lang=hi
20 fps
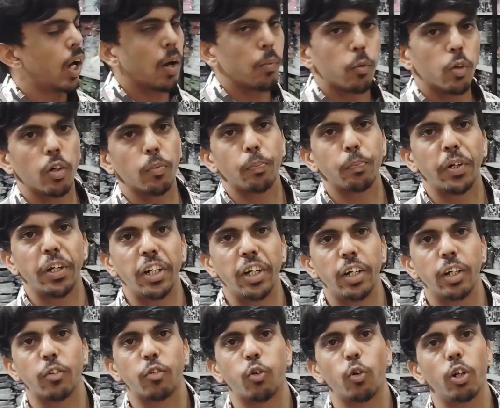आपको
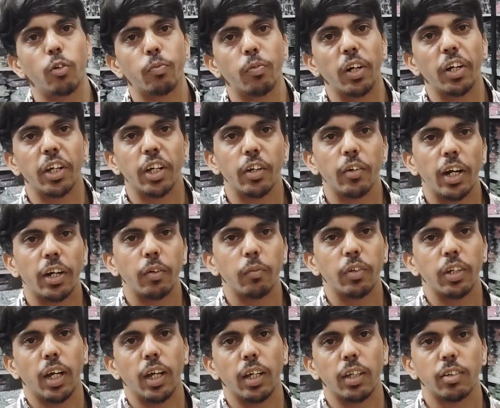प्रिंट फुल फंकी
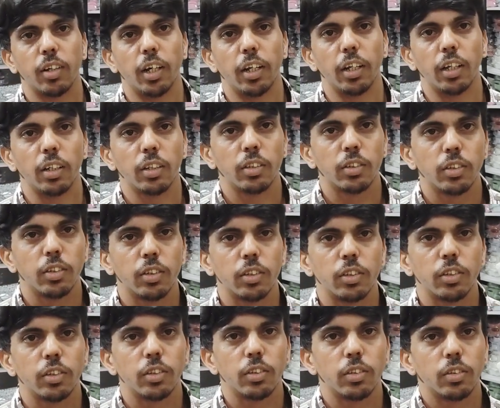आइटम दिखाएंगे सारे और
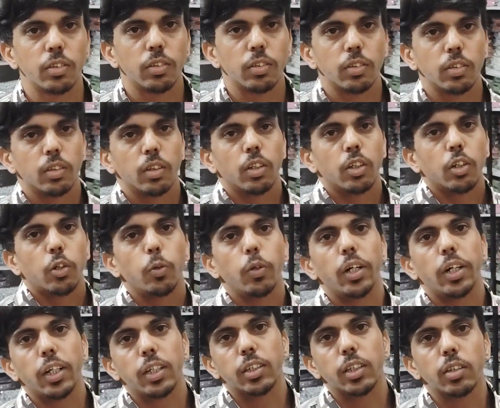शुरुआत कहाँ से जाएगी हमारी टू
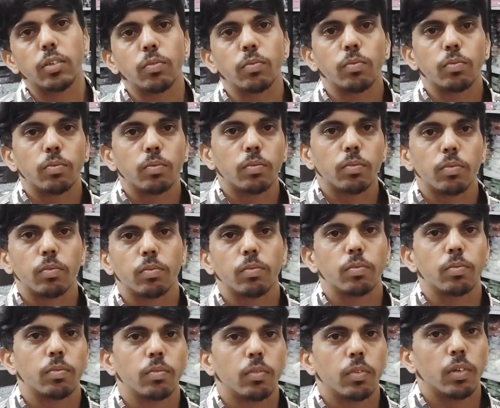एटी से
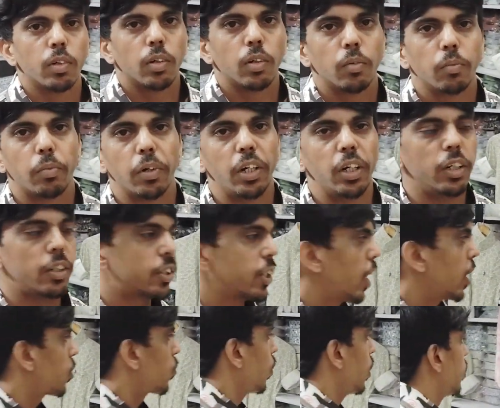प्रिंट चेक